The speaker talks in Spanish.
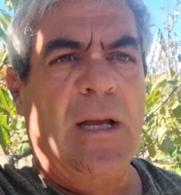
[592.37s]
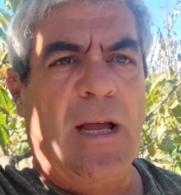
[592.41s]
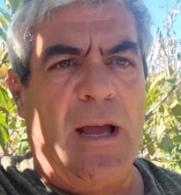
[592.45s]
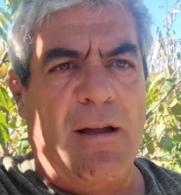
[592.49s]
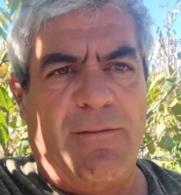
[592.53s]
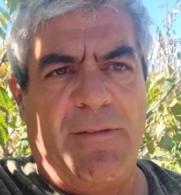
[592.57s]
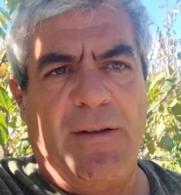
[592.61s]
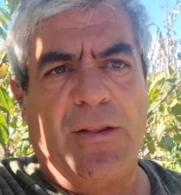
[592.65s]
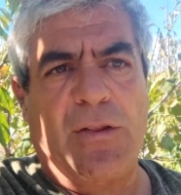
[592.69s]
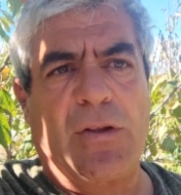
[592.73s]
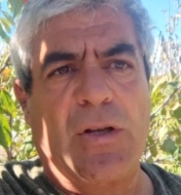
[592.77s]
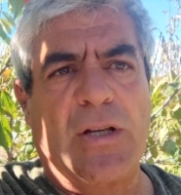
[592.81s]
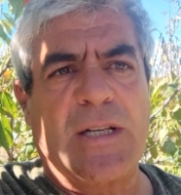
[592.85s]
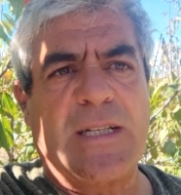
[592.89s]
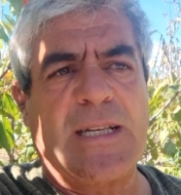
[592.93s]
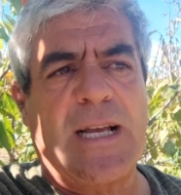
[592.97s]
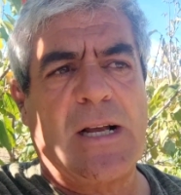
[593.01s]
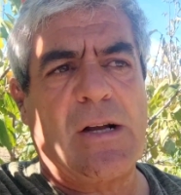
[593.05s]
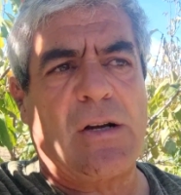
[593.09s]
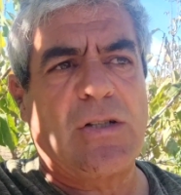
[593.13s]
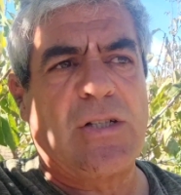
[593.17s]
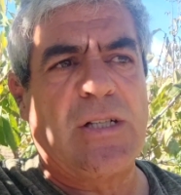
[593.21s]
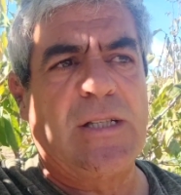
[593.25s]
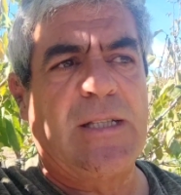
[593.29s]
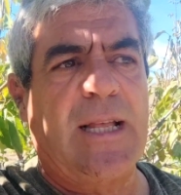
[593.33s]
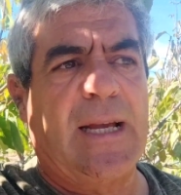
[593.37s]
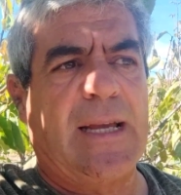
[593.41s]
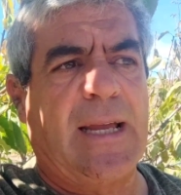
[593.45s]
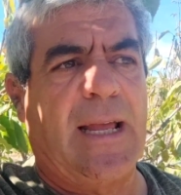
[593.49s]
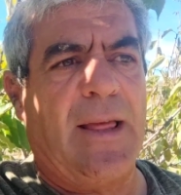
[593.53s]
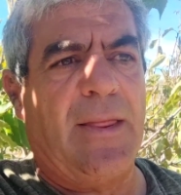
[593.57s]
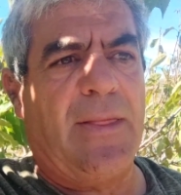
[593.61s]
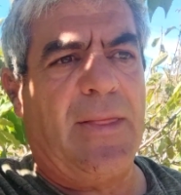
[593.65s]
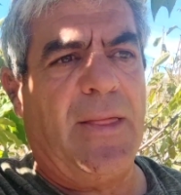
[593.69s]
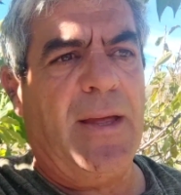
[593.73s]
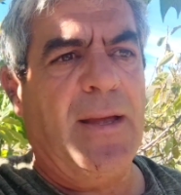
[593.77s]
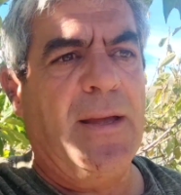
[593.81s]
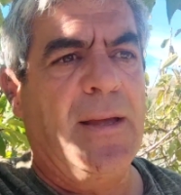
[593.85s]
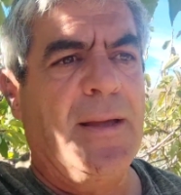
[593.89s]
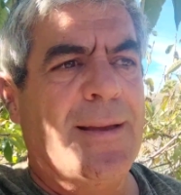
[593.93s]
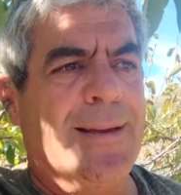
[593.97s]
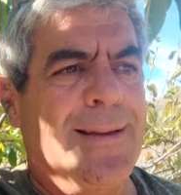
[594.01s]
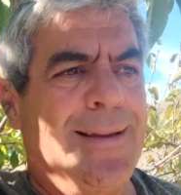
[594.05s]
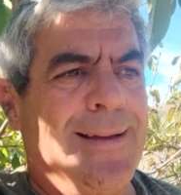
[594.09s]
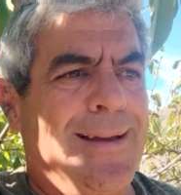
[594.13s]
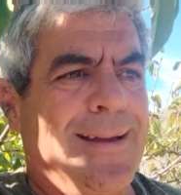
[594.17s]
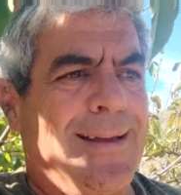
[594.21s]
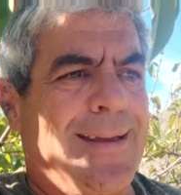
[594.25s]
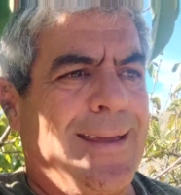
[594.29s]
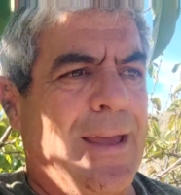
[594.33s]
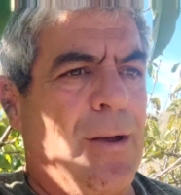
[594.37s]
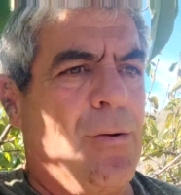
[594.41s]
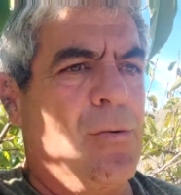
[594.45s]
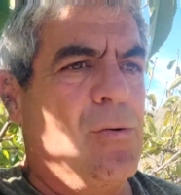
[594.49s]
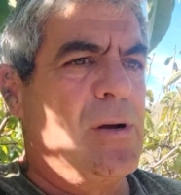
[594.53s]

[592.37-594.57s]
En fin, todas esas cositas que hacen que